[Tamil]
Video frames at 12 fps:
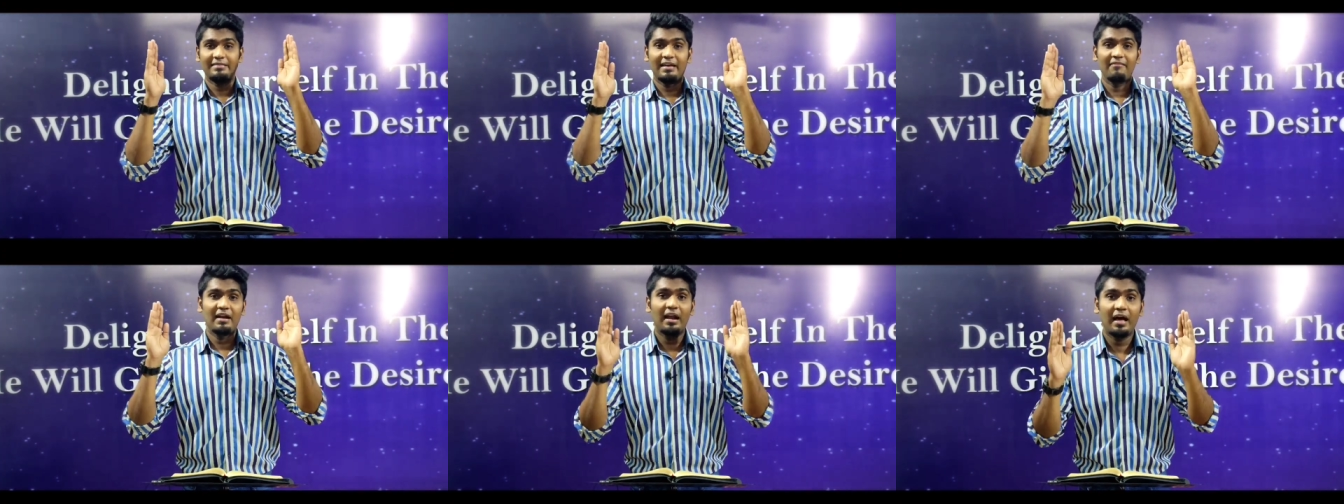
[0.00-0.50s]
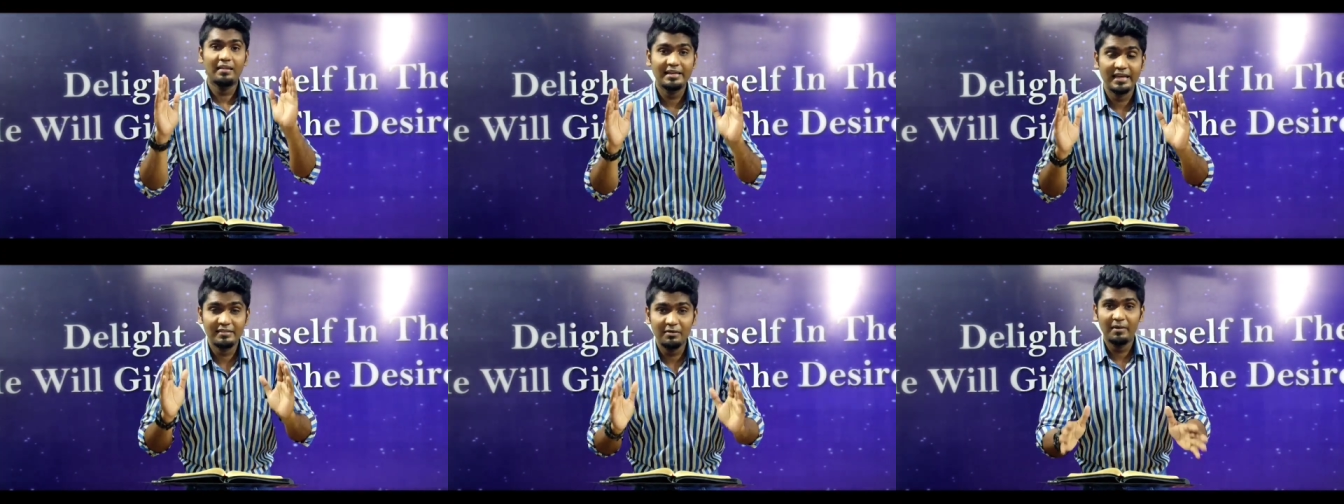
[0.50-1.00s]

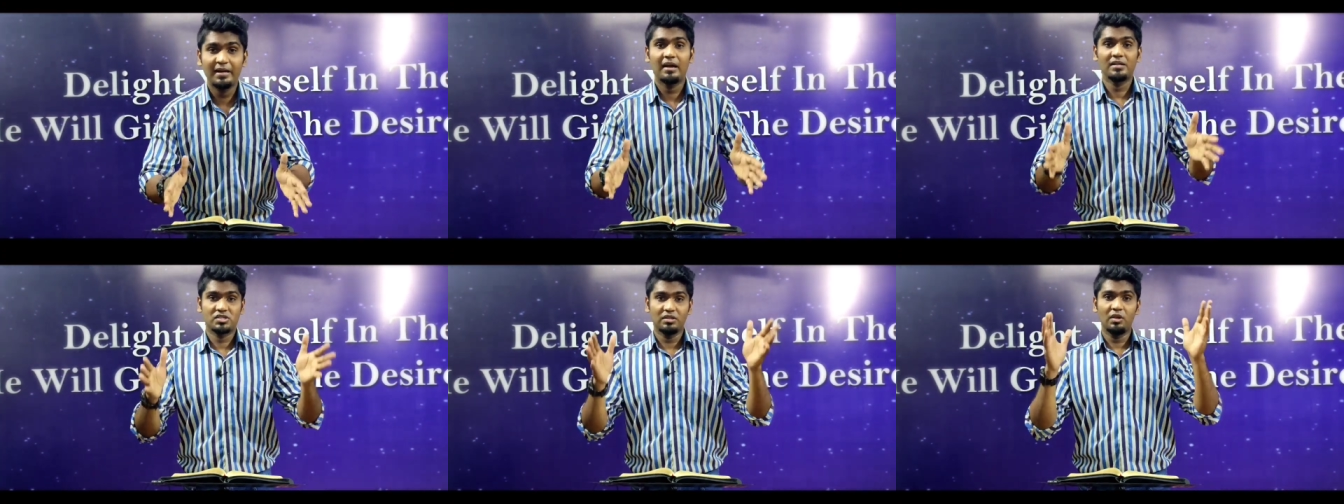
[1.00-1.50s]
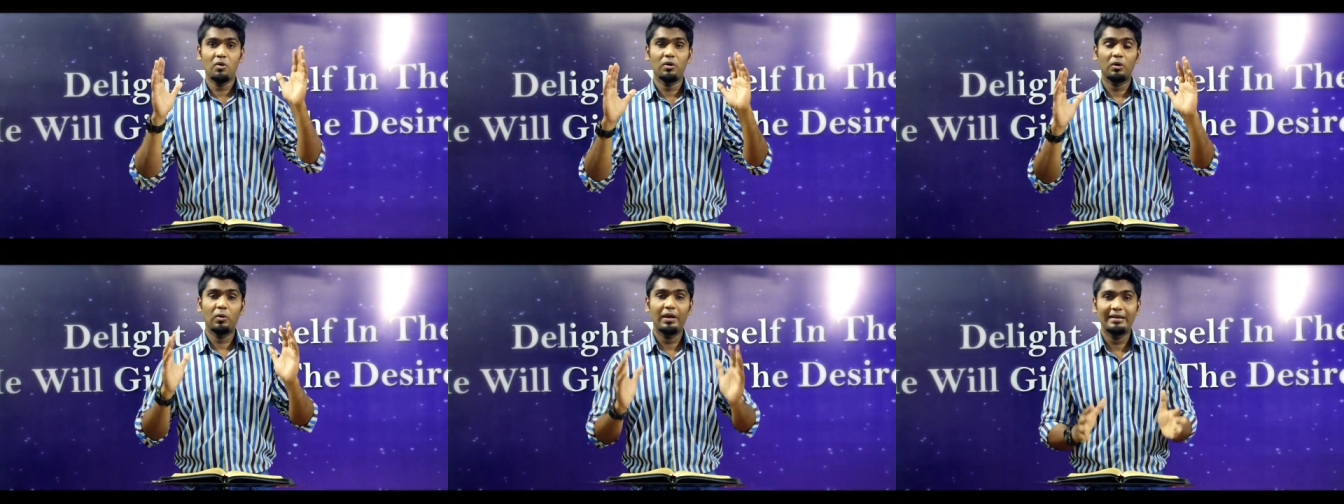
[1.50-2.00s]
தேவையில்லாத எதிர்மறையான
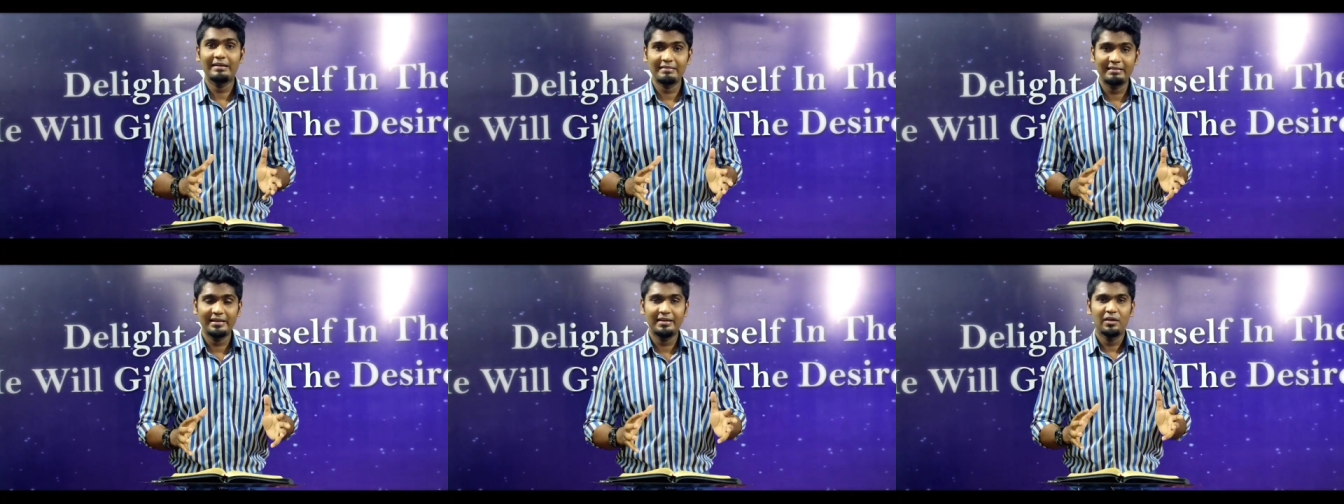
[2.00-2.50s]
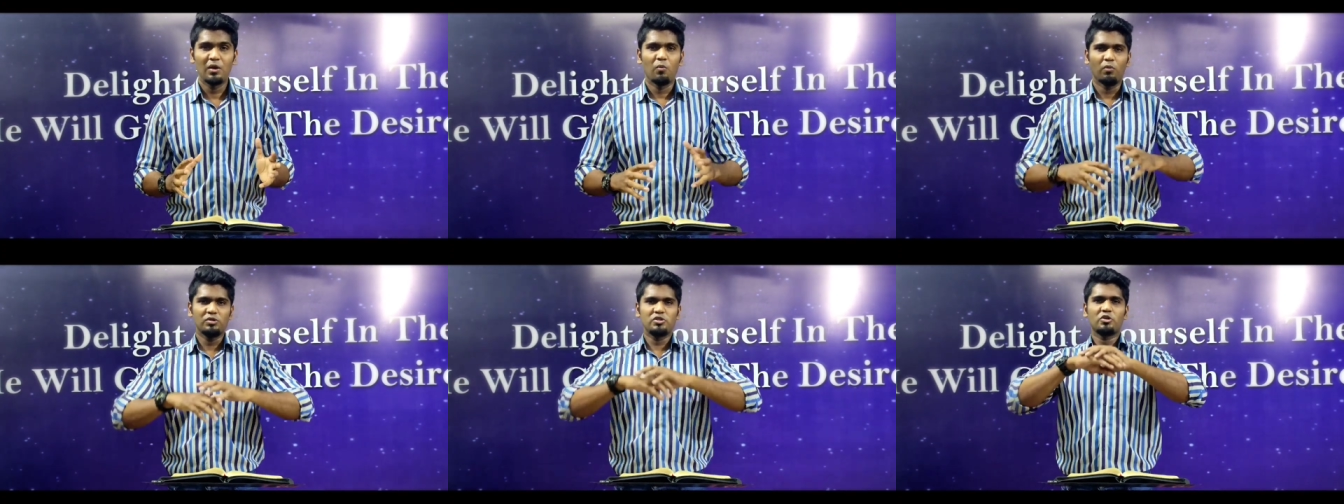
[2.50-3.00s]
சிந்தையோடு கூட இருந்து
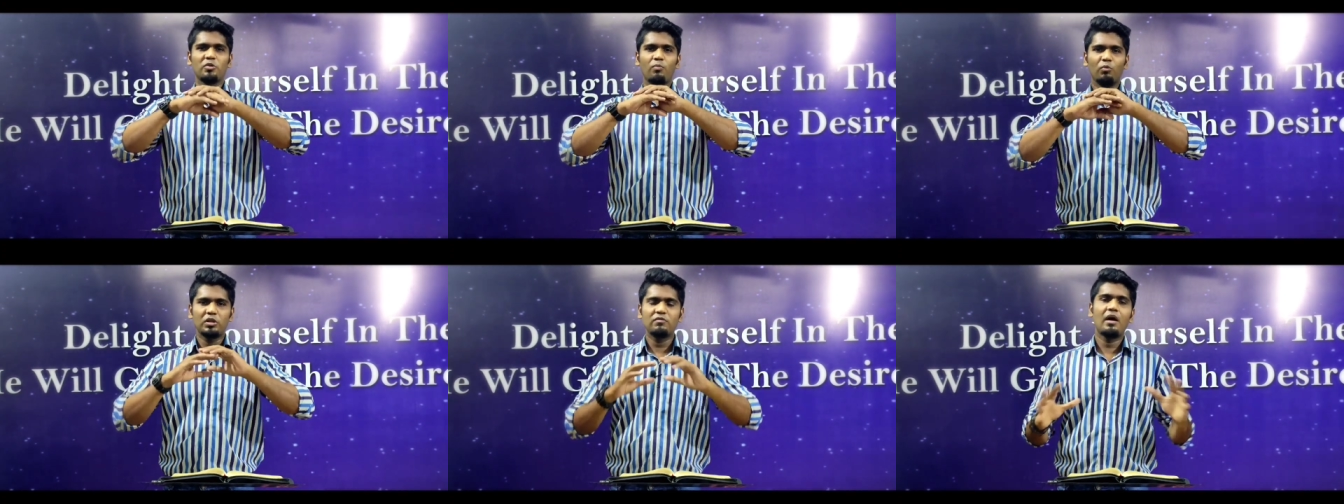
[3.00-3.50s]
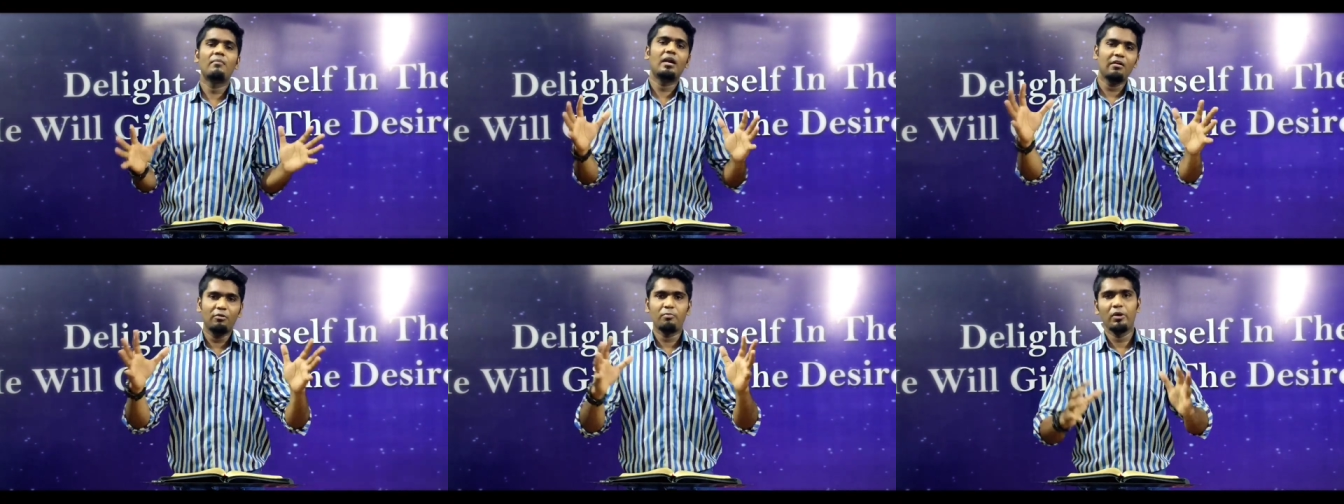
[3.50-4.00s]
ஒன்றுக்கும்
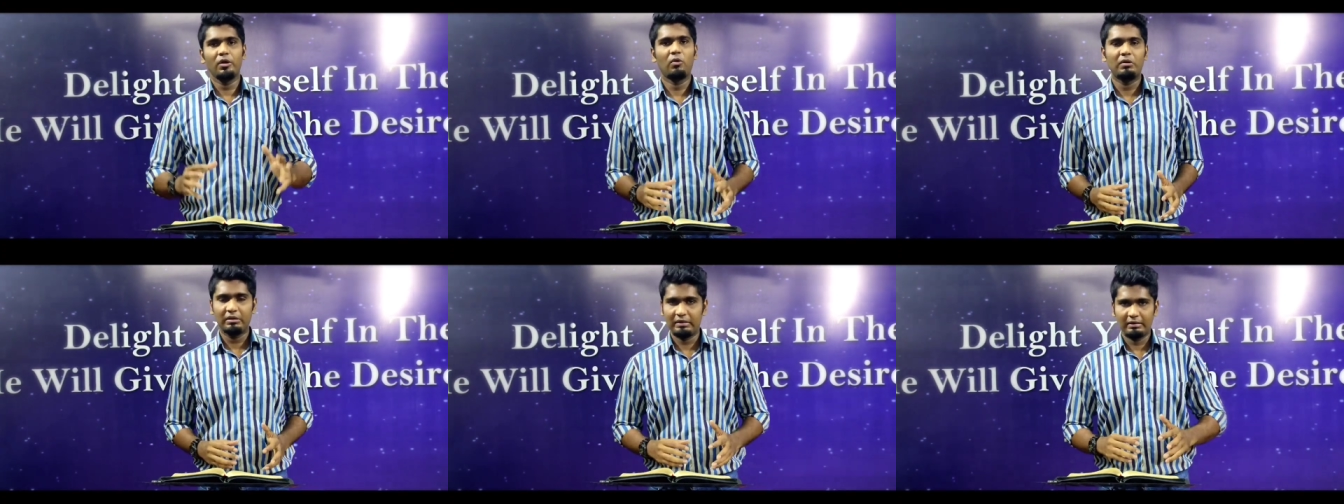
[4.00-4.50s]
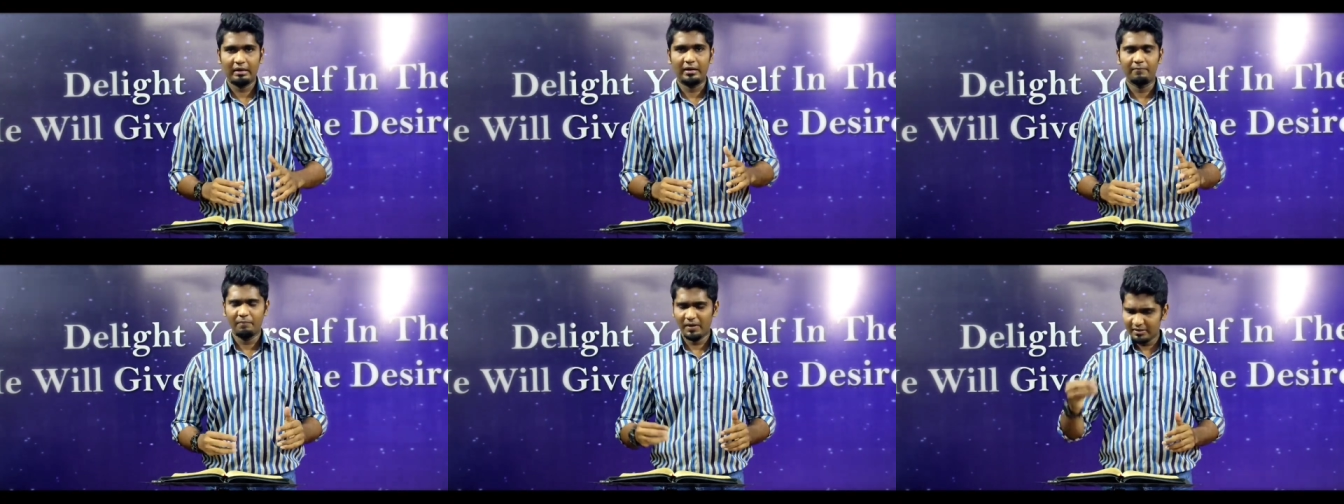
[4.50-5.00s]
உதவாமல் அவன் போய்
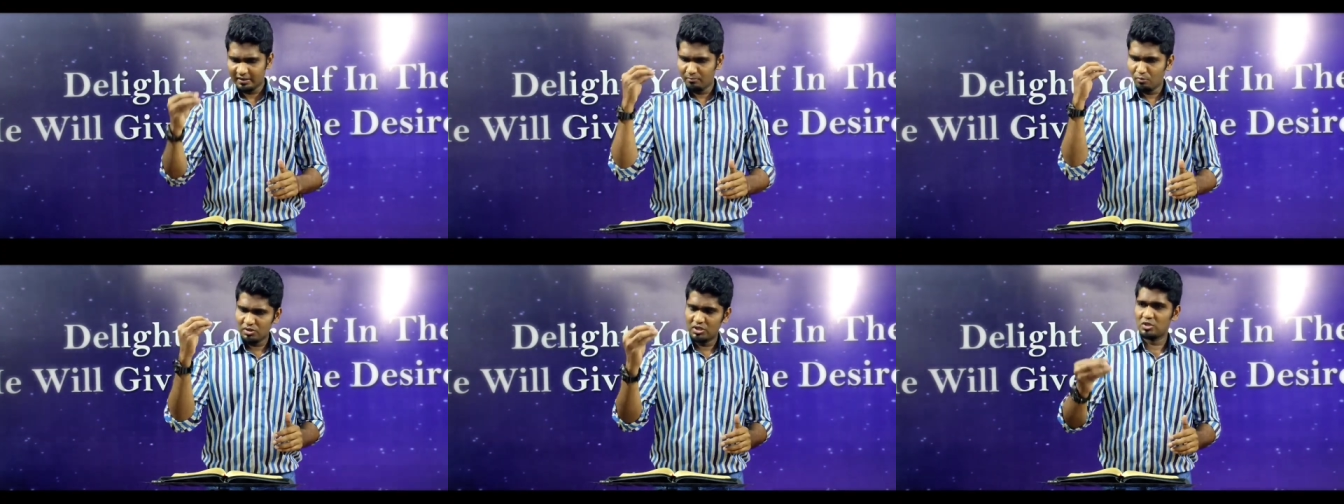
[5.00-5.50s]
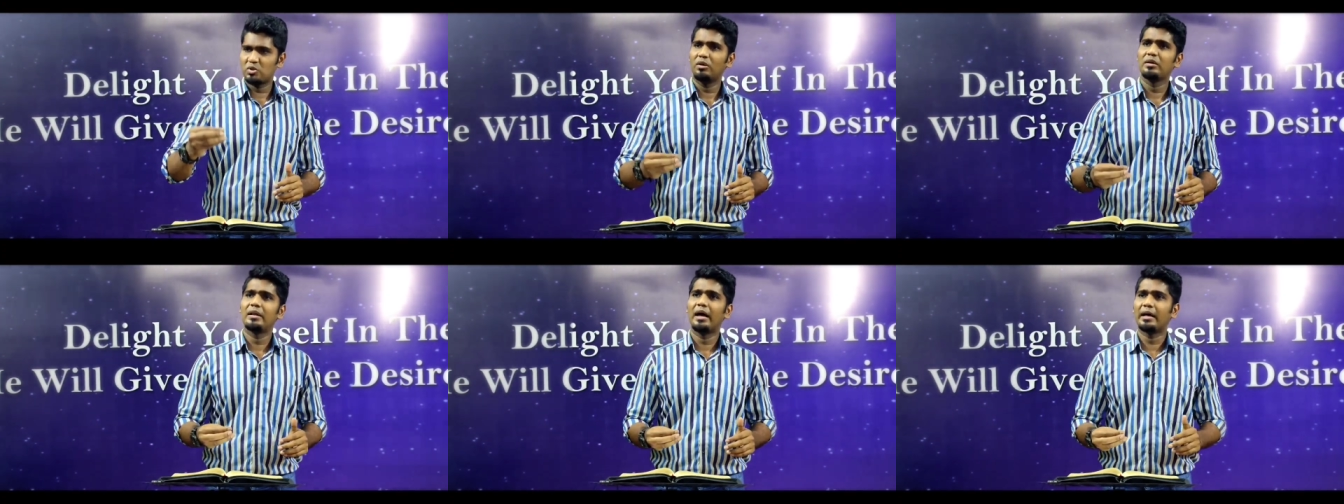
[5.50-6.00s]
கொண்டிருக்கிறான் பாருங்கள் மோசியை
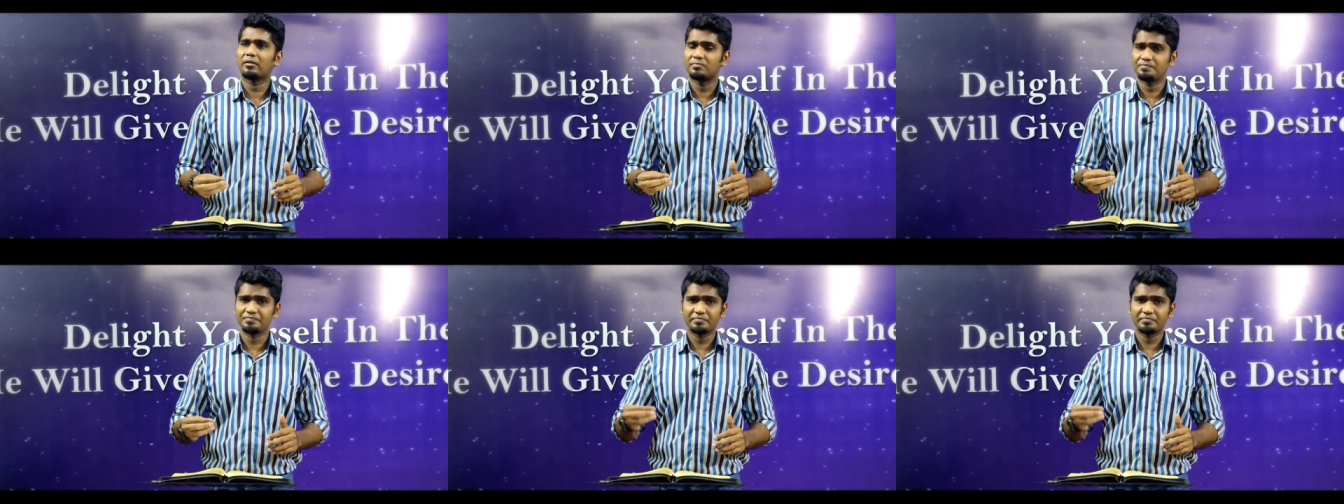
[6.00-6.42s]
சொல்லுகிறார்